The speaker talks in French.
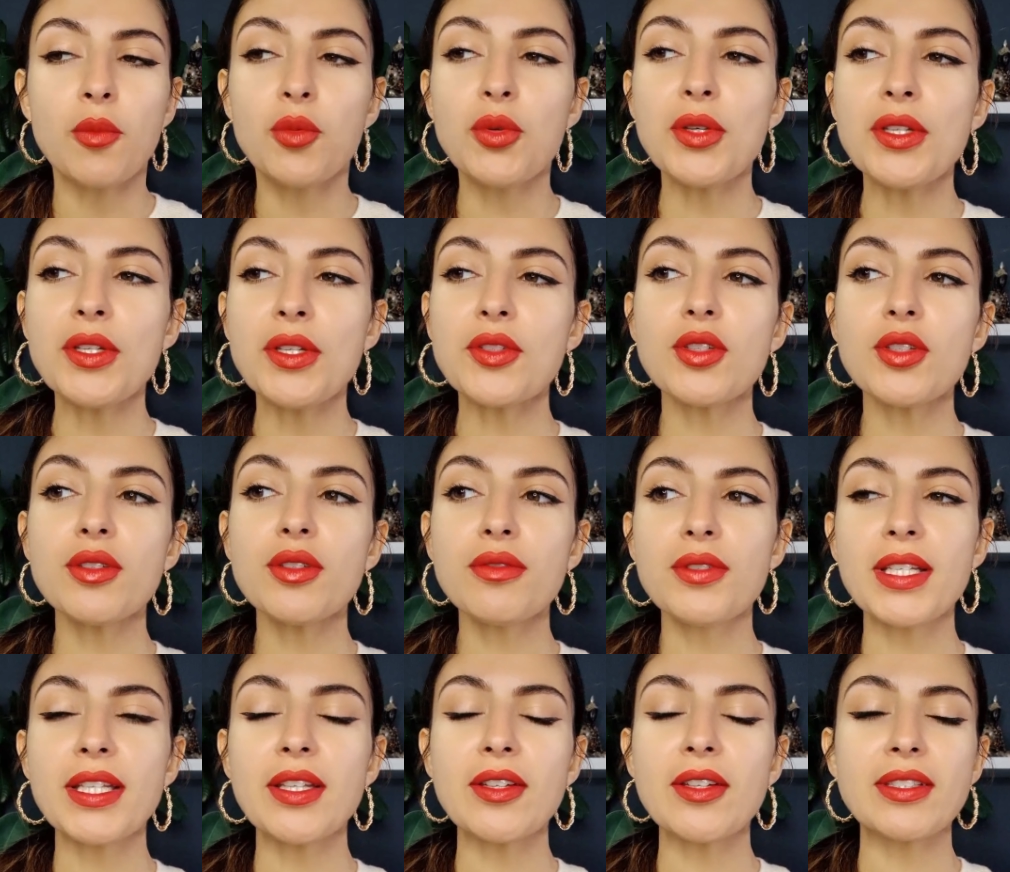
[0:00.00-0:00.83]
puisque
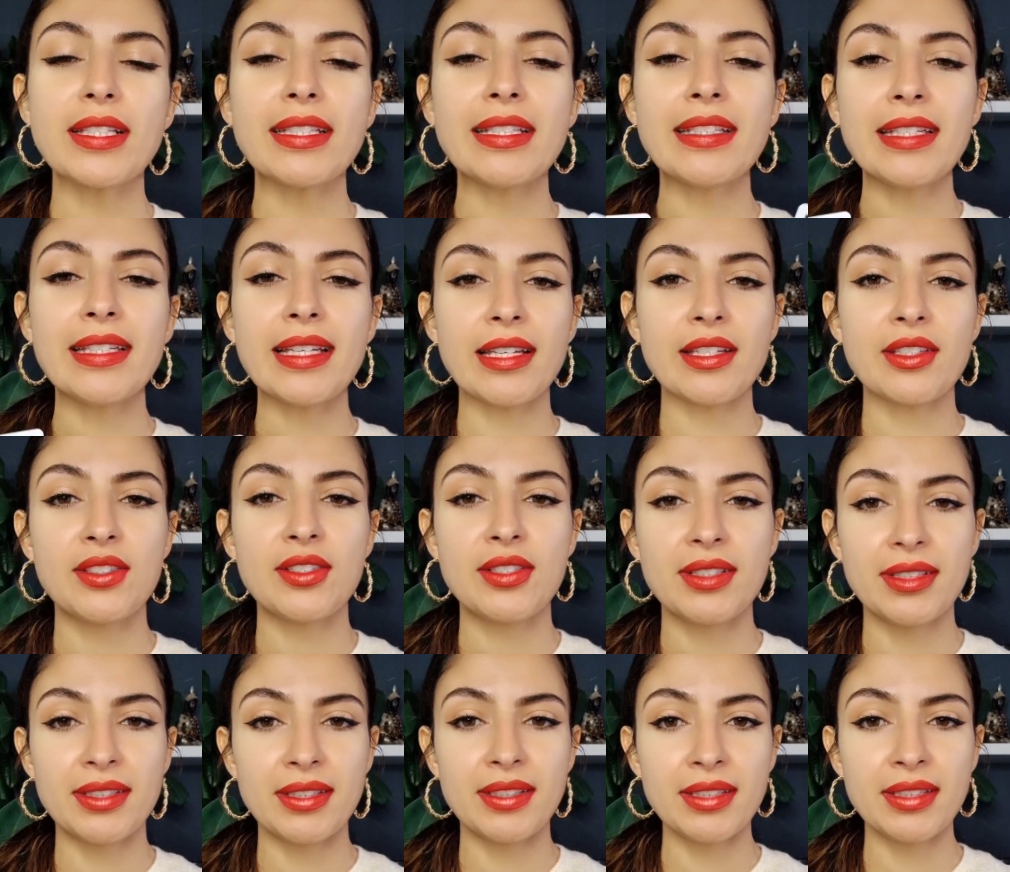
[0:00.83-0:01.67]
vous êtes dans cette
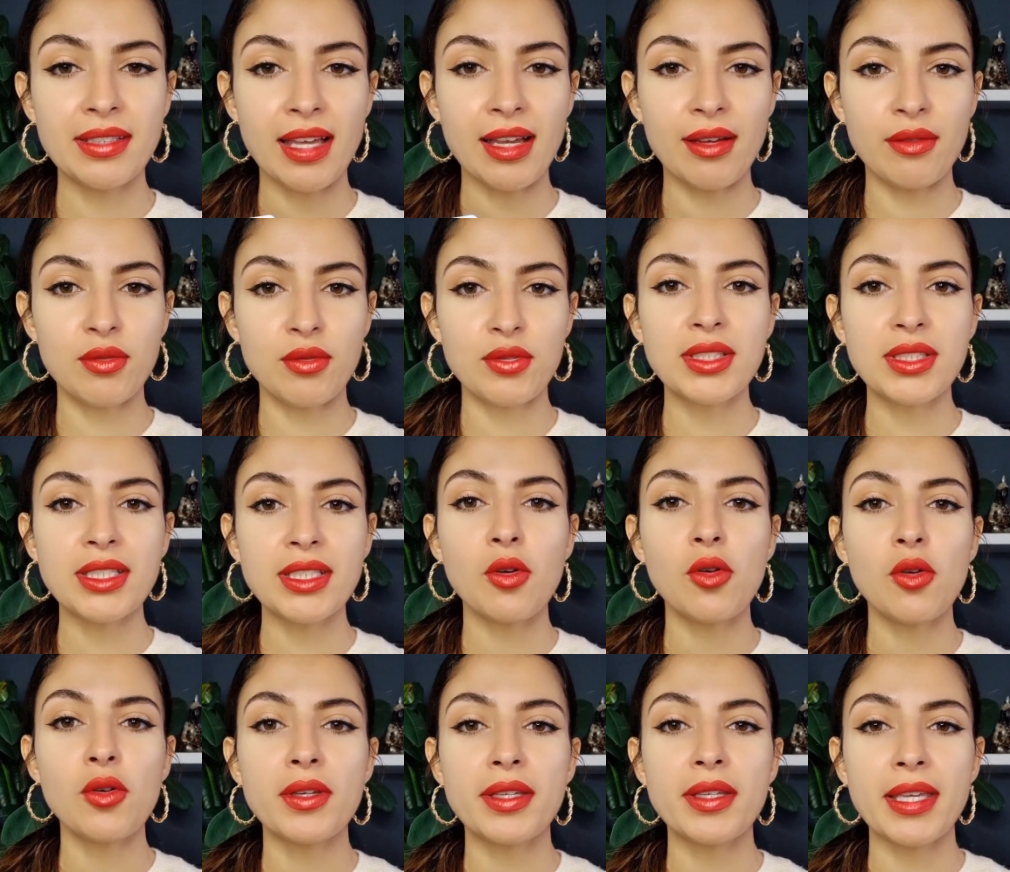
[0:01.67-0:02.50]
énergie-ci à vous
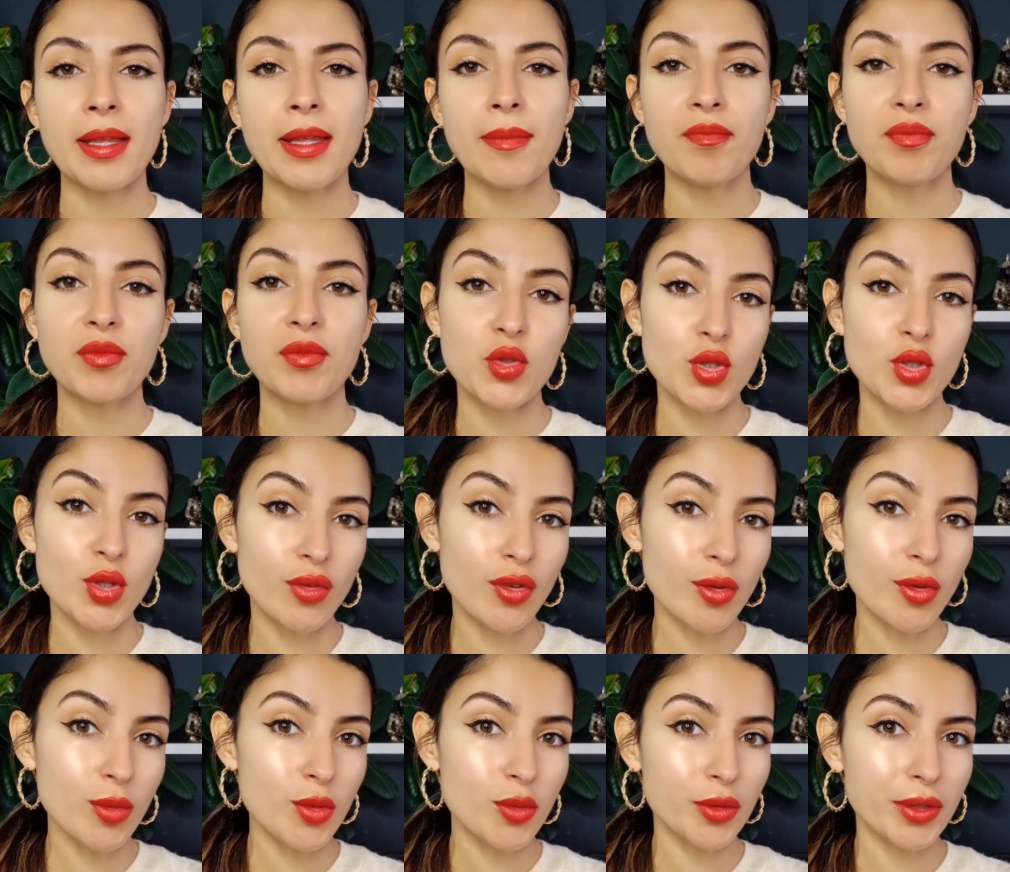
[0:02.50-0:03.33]
dire, ok, je
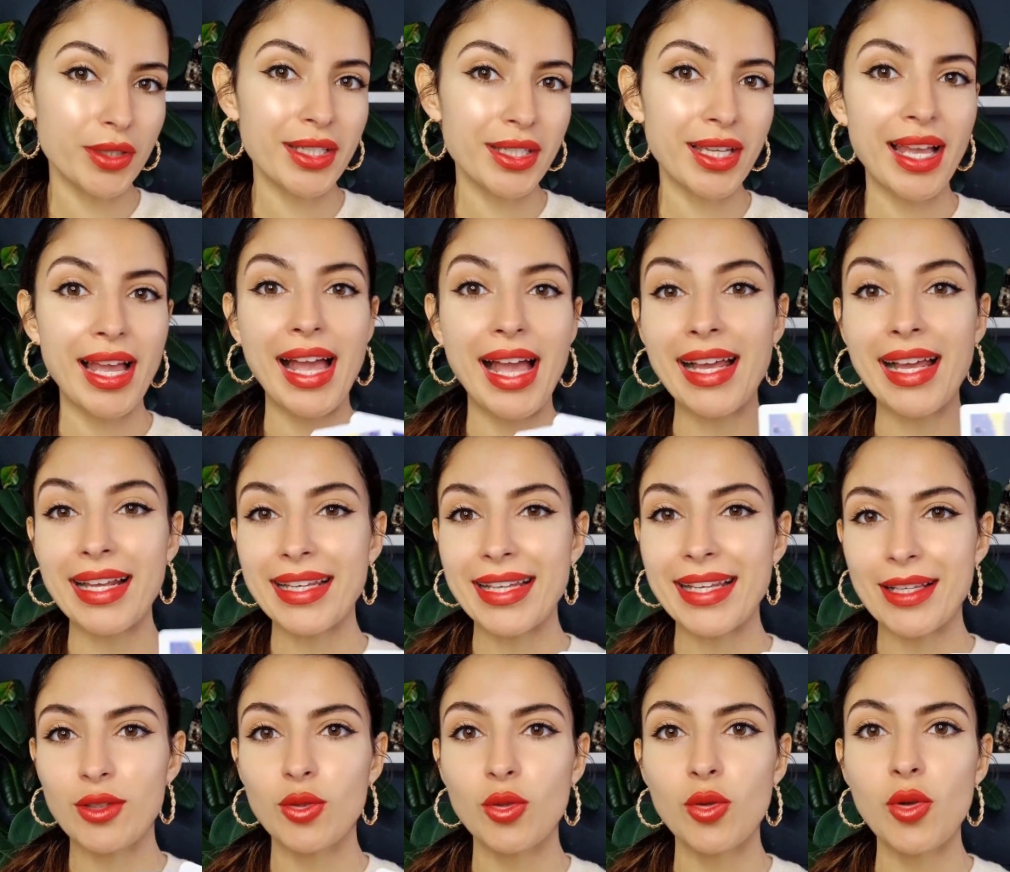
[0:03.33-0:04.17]
veux m'offrir un
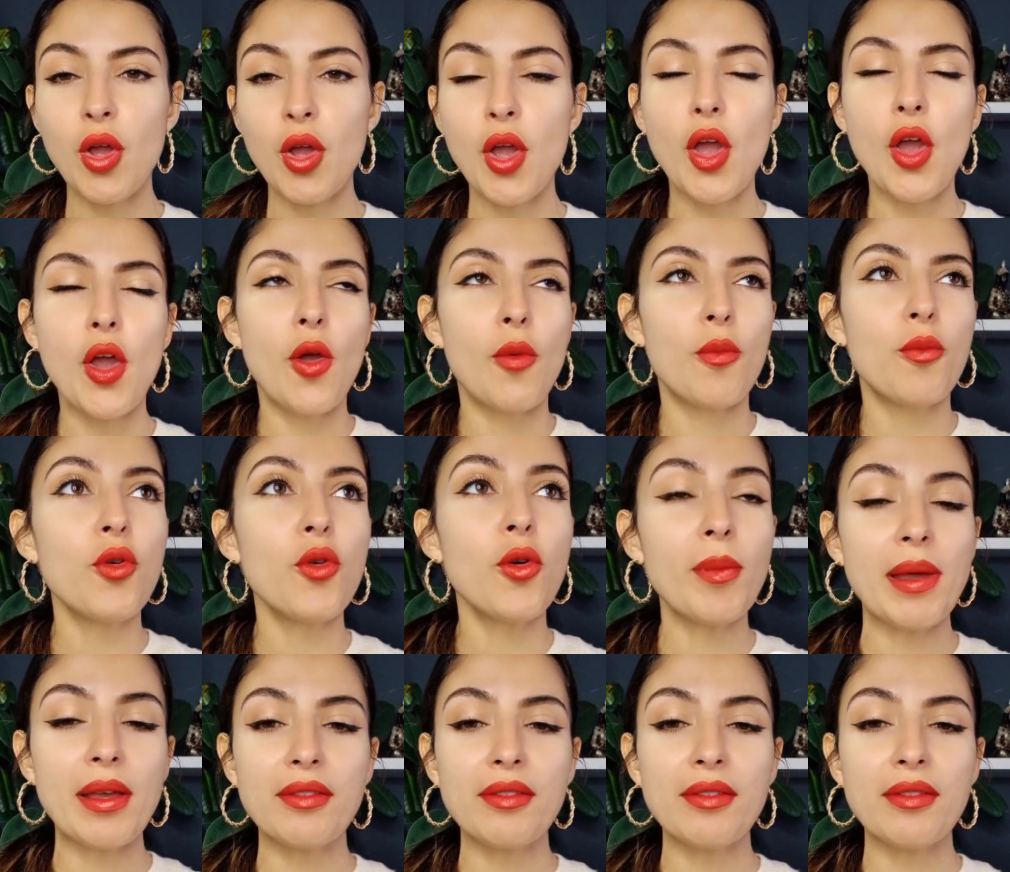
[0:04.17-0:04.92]
cadeau pour